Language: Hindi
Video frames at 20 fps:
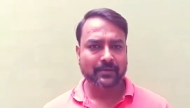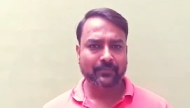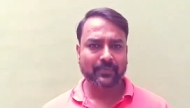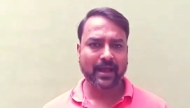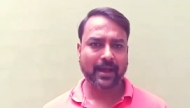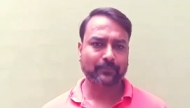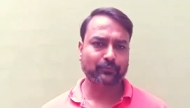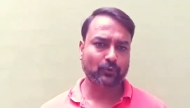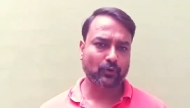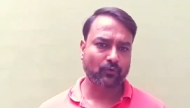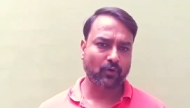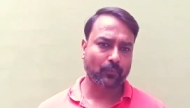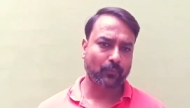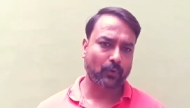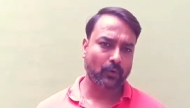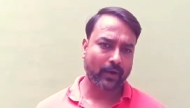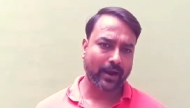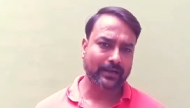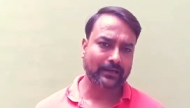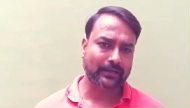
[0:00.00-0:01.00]
मैं आपको वो
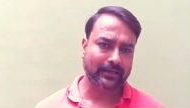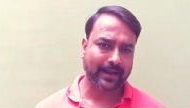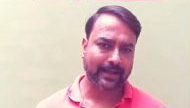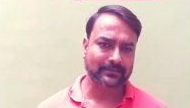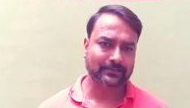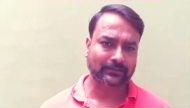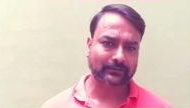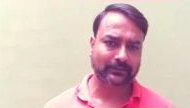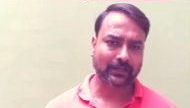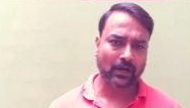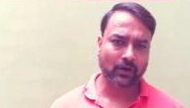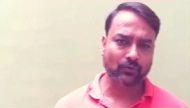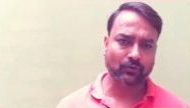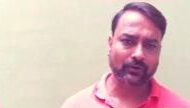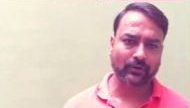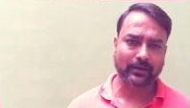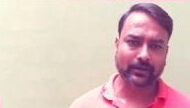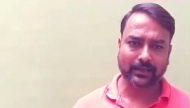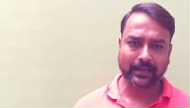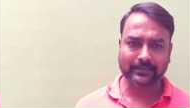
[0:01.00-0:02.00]
प्रोवाइड करा सकता हूँ
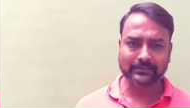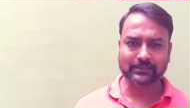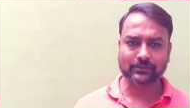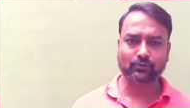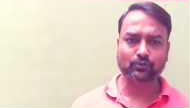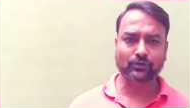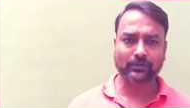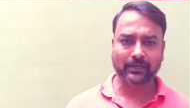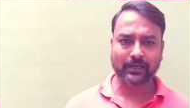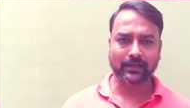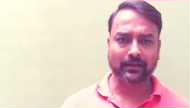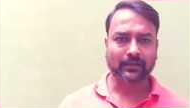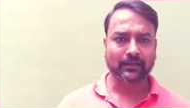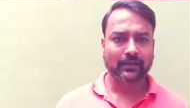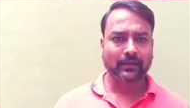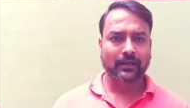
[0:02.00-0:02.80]
एज ए कुरियर